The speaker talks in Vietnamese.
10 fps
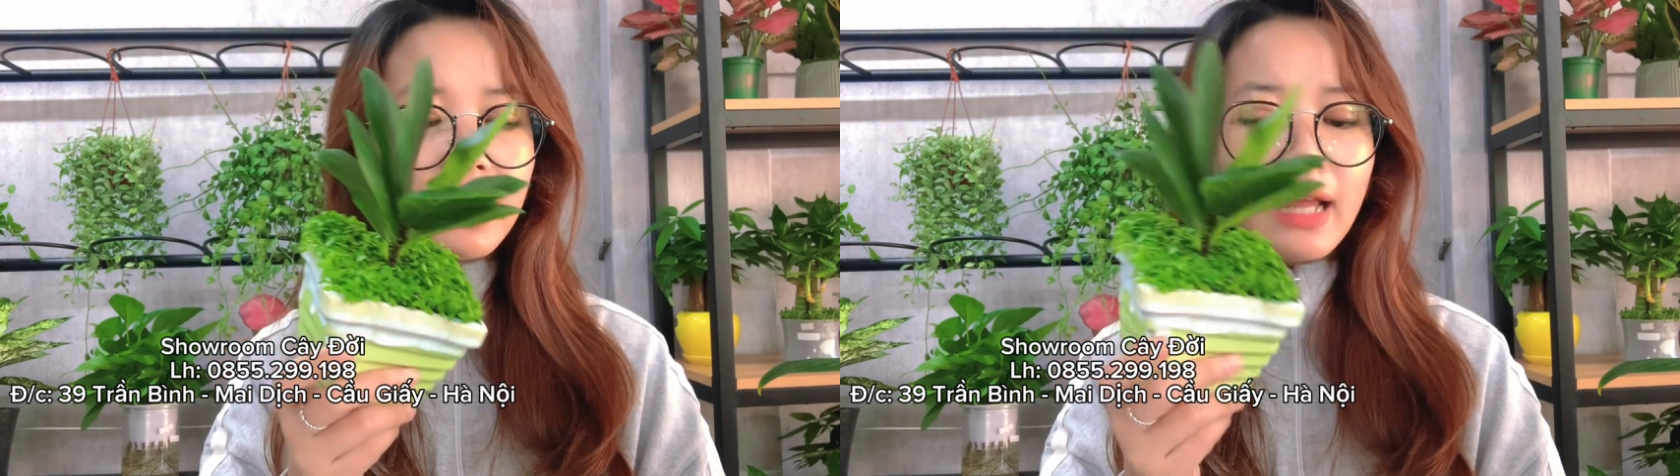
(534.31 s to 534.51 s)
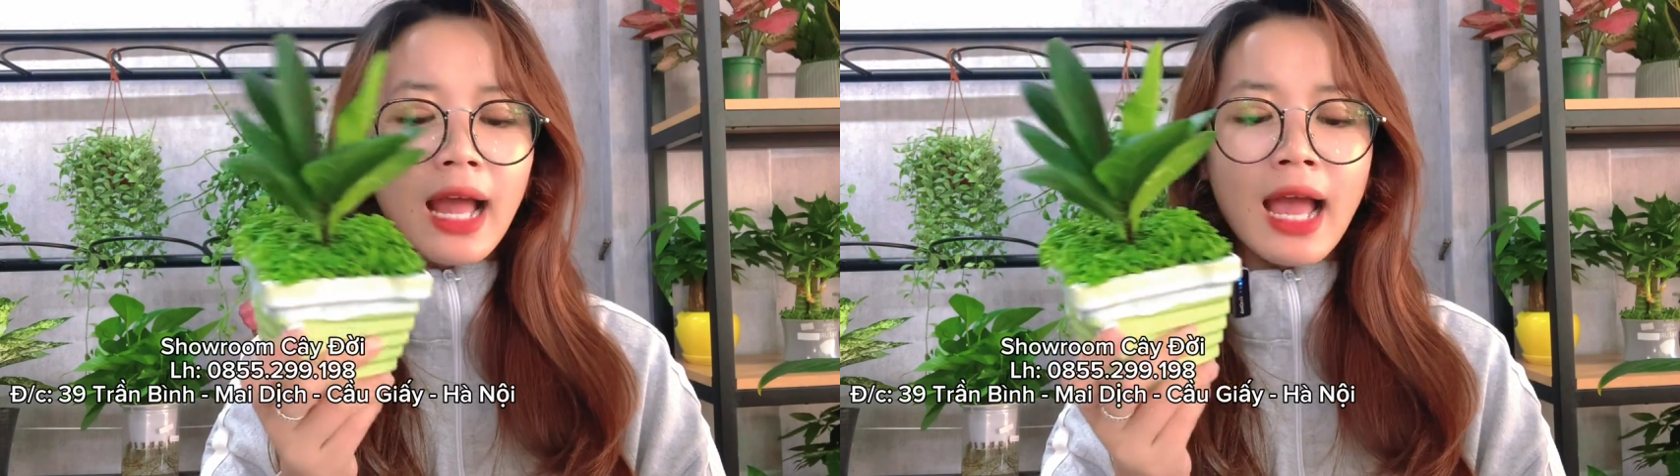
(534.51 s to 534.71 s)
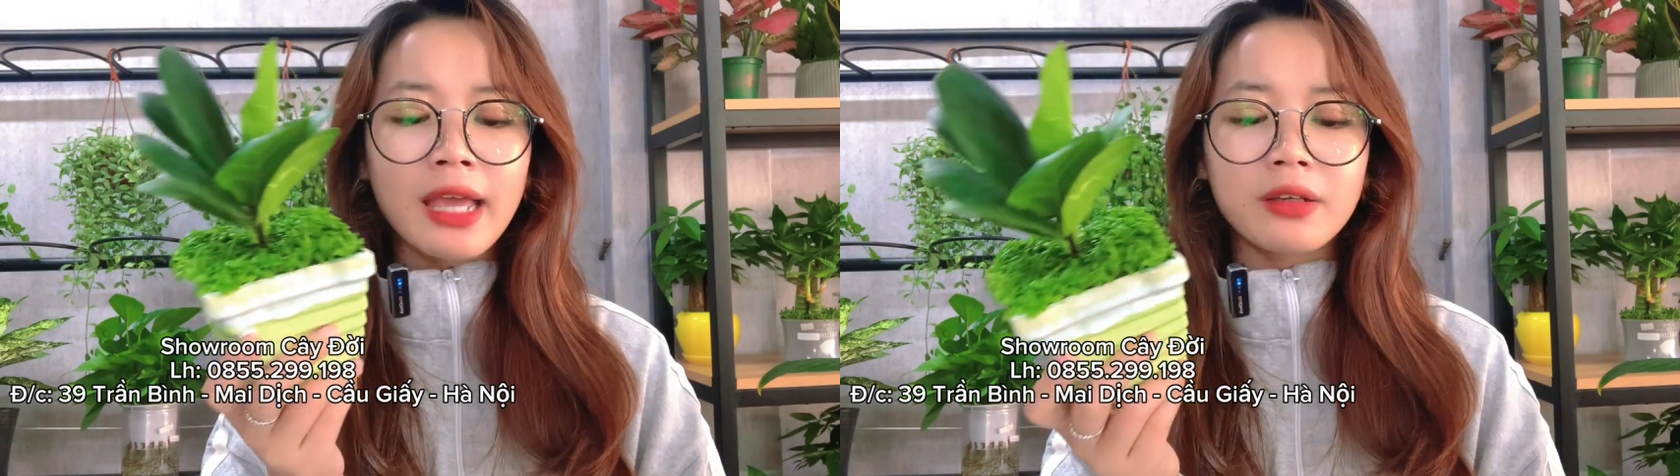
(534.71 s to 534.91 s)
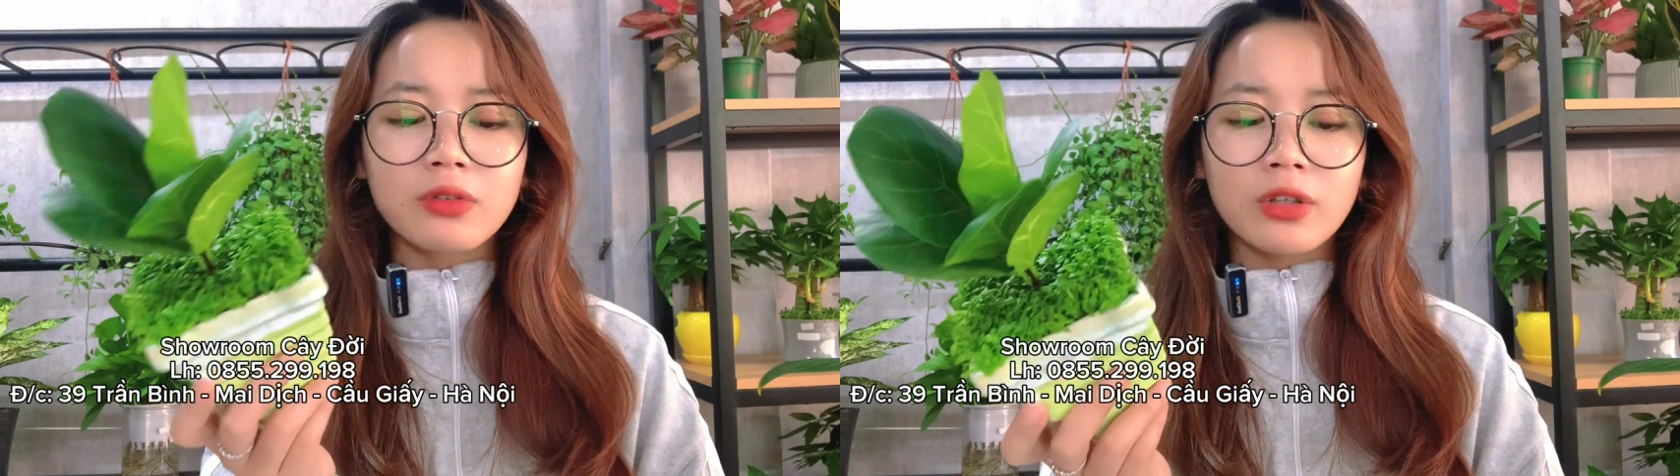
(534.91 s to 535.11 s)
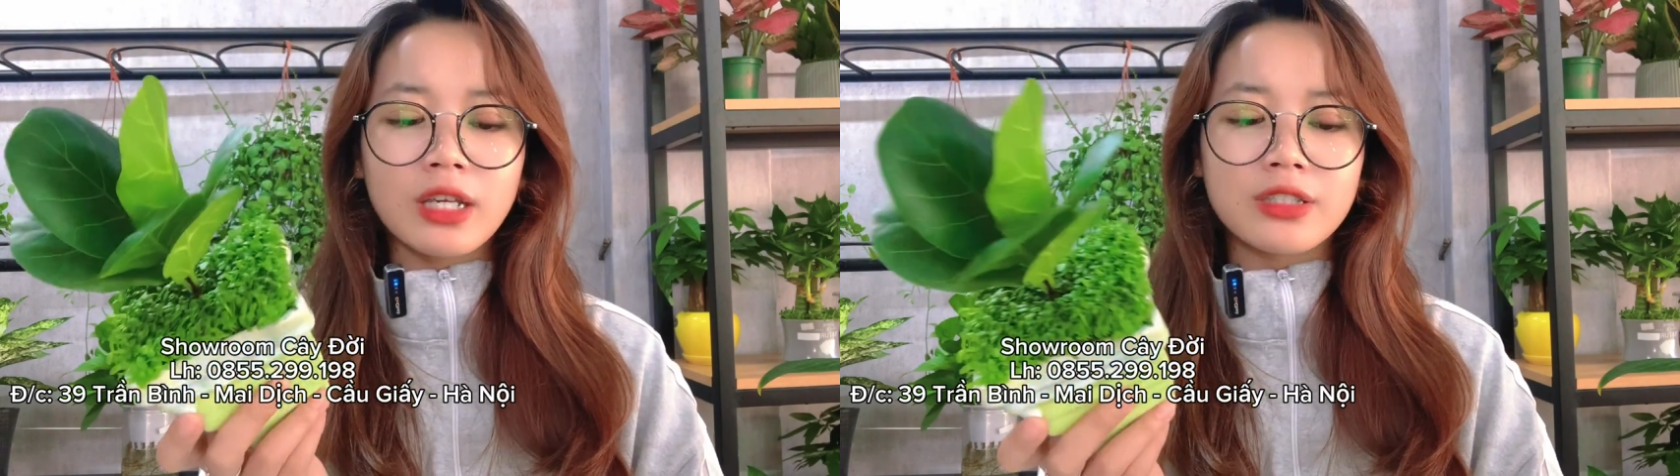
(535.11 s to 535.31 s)
kỳ ai
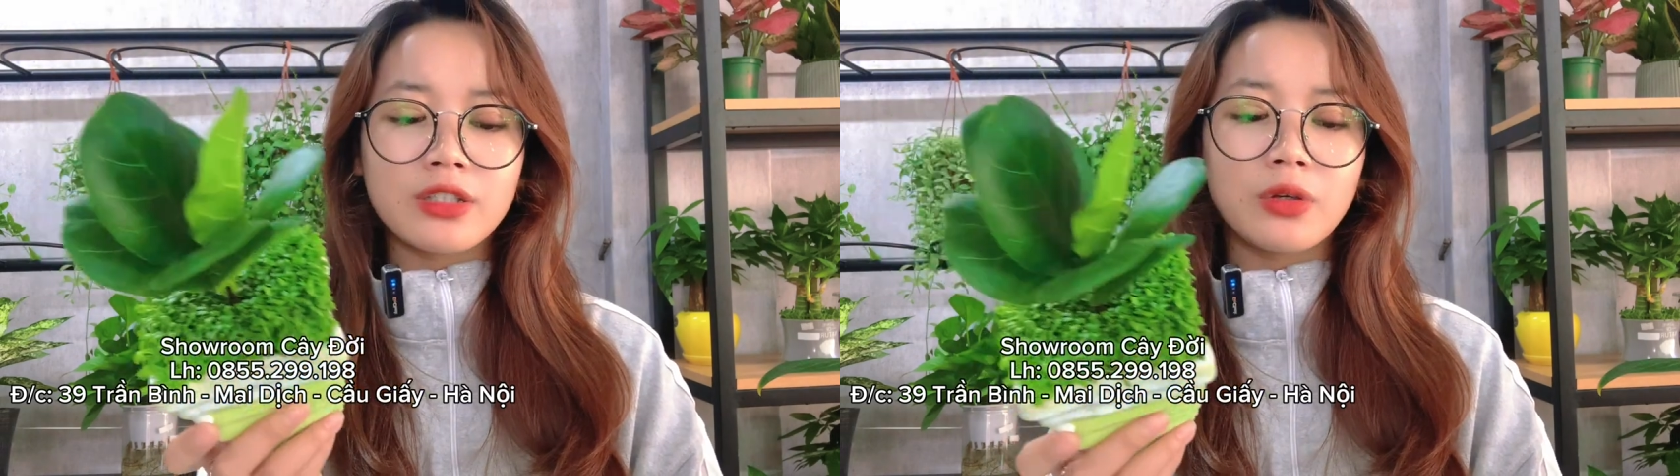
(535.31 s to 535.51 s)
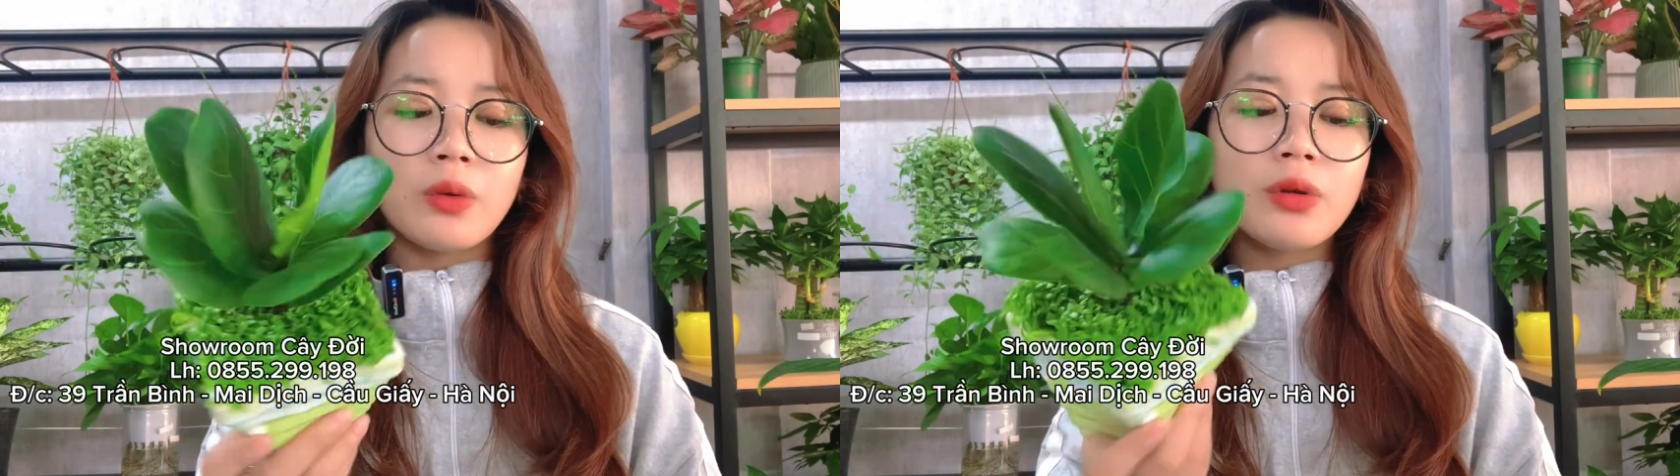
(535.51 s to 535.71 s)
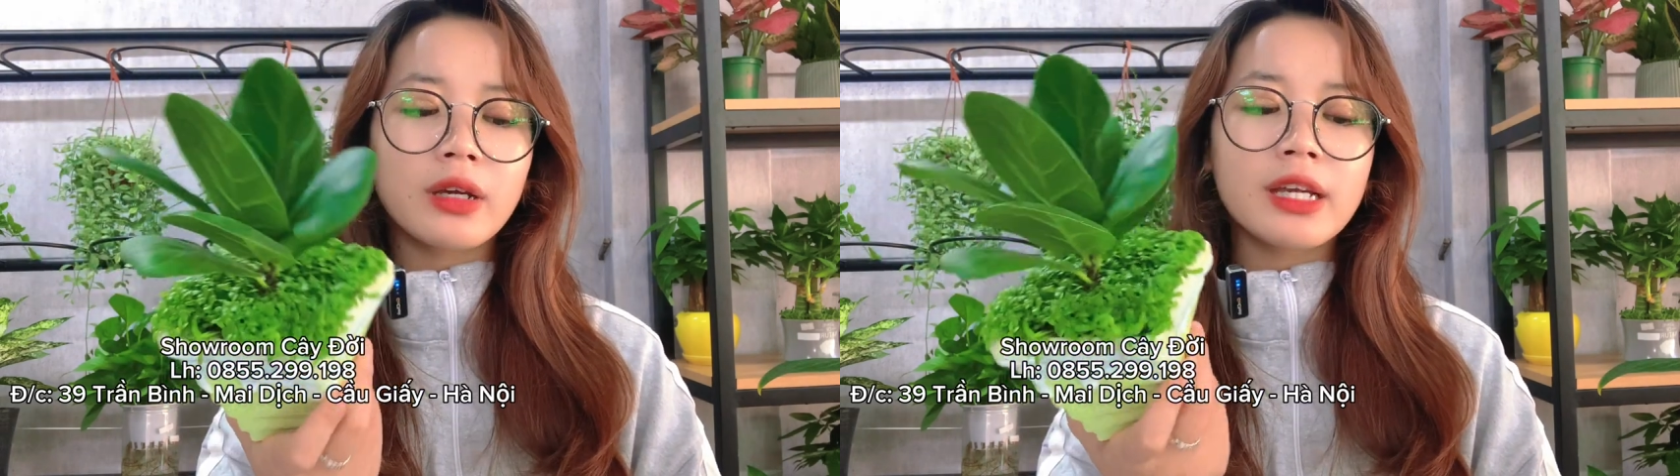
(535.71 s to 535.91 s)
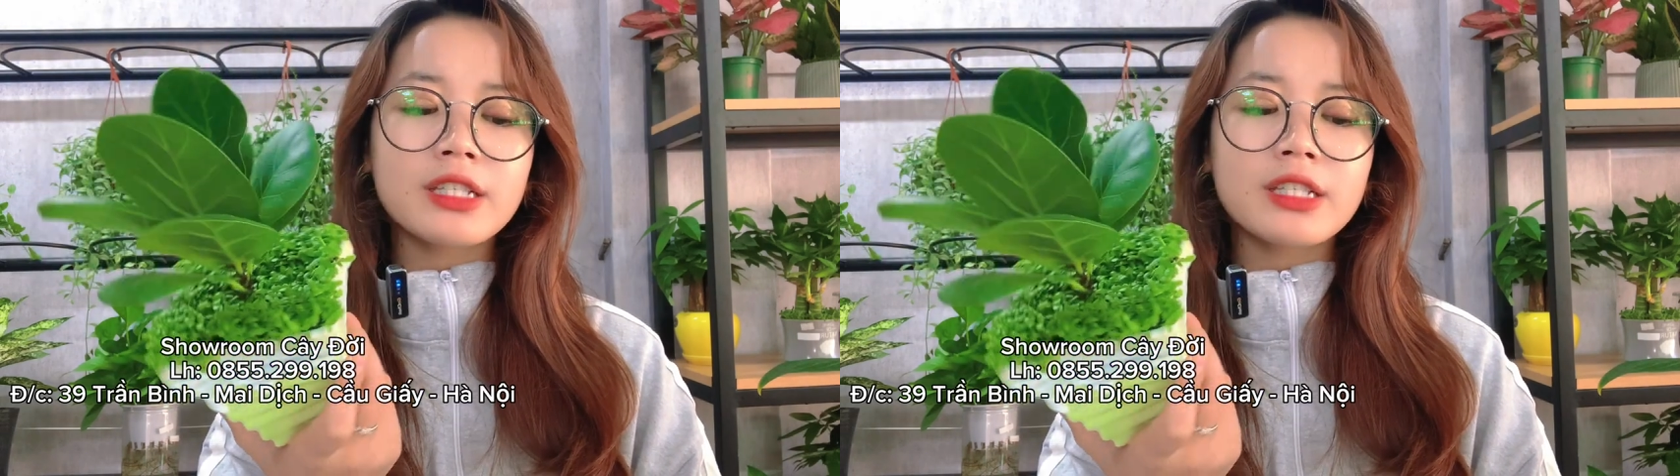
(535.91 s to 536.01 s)
có thể sở hữu được cái